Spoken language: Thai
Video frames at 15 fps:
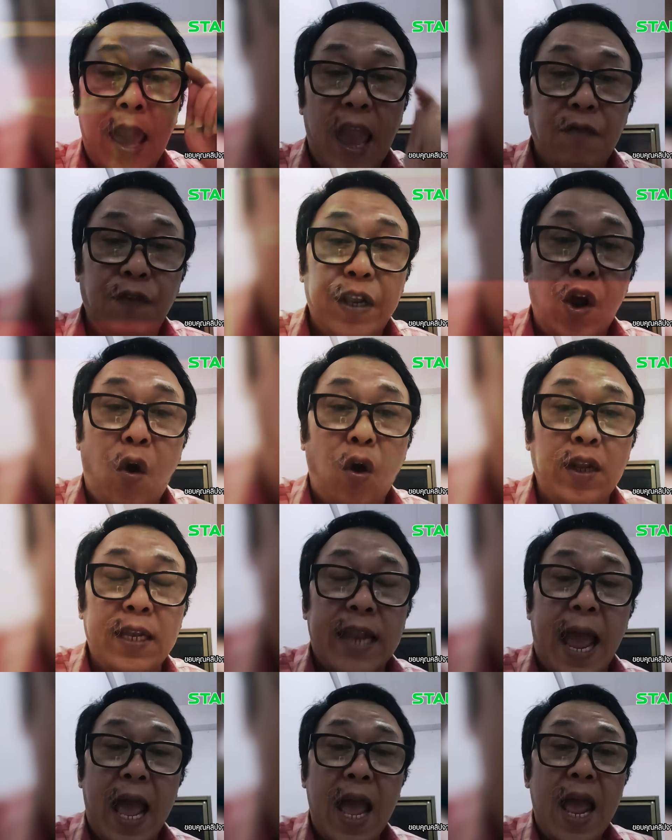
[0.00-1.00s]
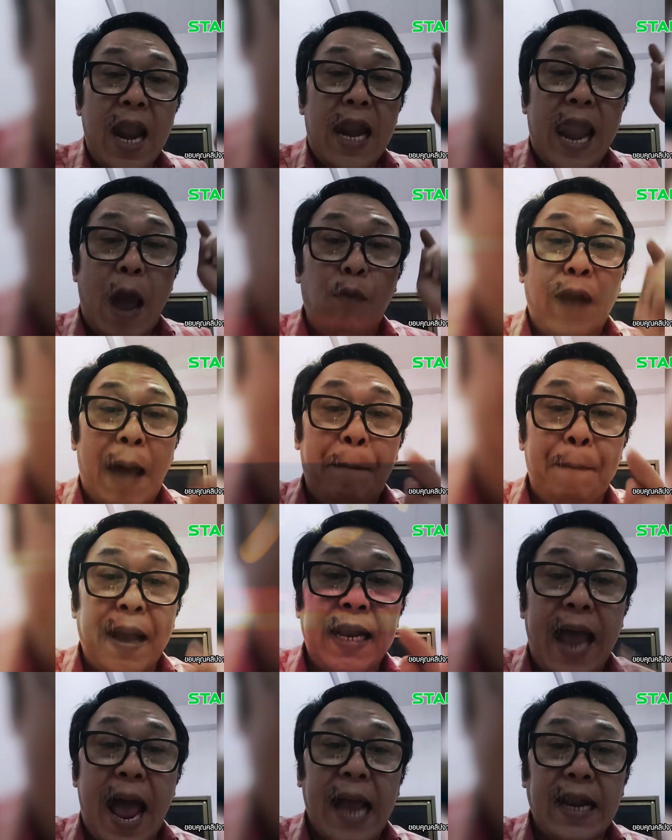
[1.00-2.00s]
เห็นวิดีโอนี้นะแล้วรับ
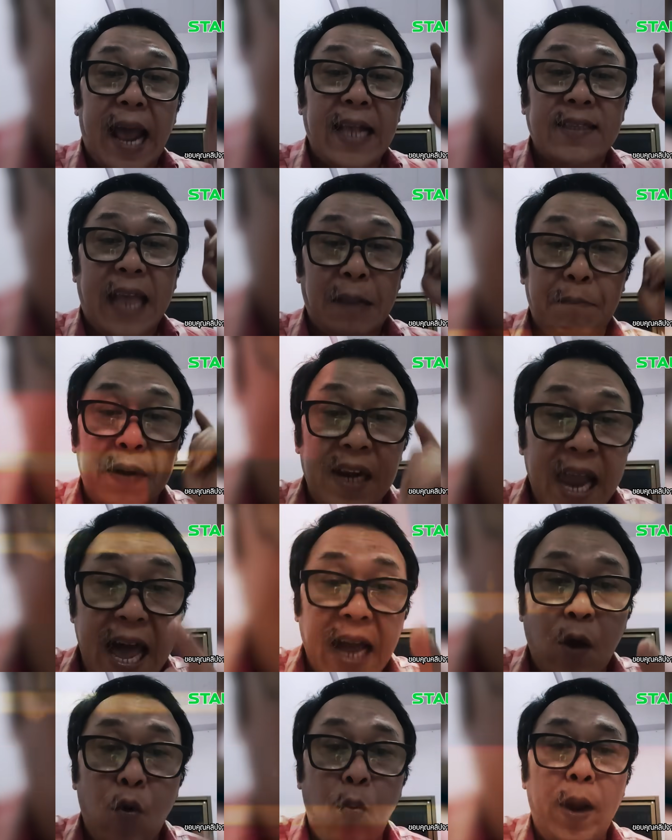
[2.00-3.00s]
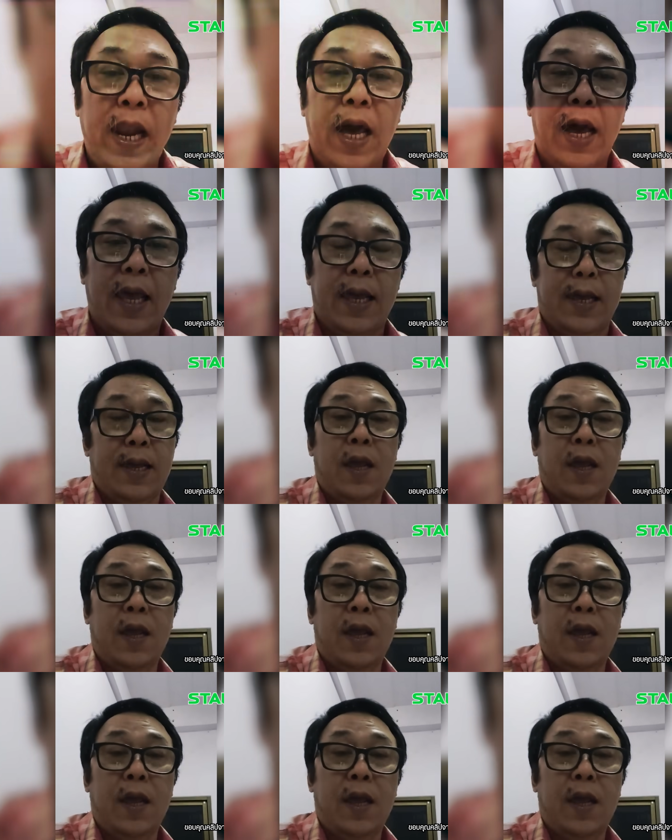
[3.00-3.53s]
ไม่ได้นะ เลิกกูไปเลย